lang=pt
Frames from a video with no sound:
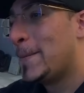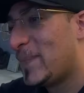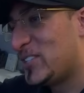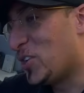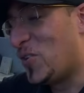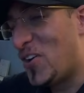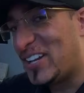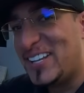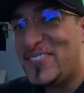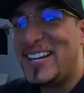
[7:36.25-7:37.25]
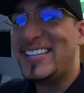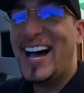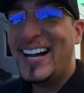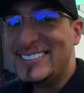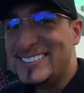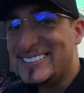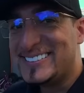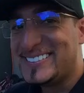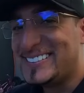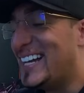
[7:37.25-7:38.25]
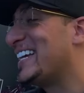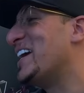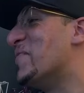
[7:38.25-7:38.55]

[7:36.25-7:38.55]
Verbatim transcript: Chegou a hora da verdade. Daqui a